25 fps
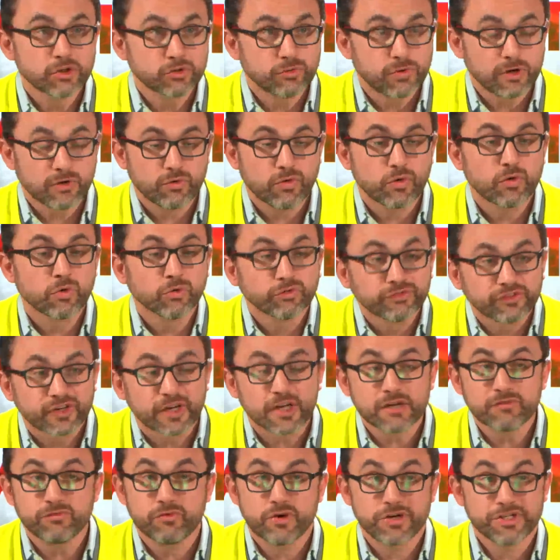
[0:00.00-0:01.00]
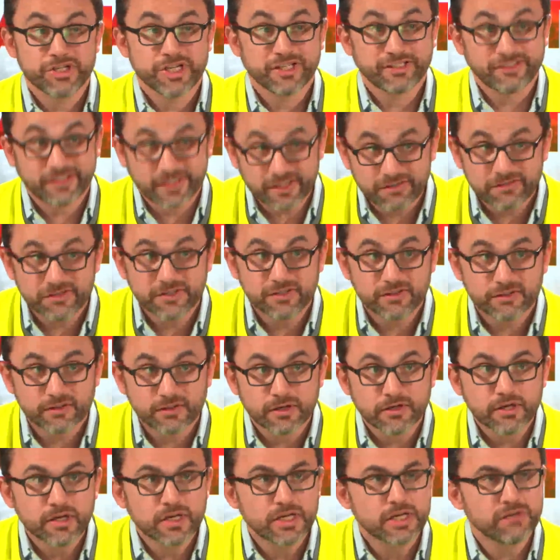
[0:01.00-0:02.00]
Je crois qu'au contraire, il faut agir très
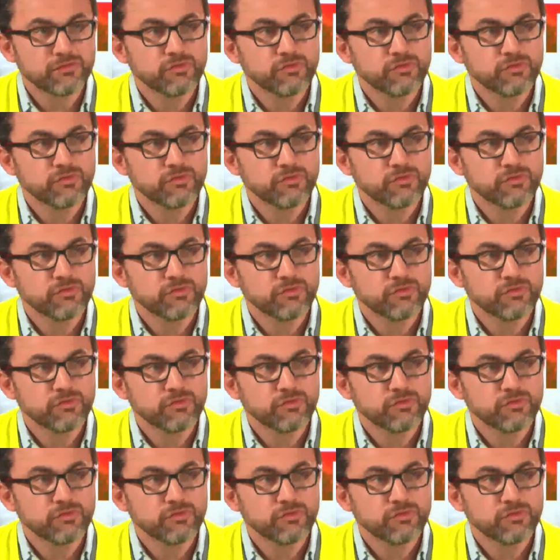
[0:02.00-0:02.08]
vite,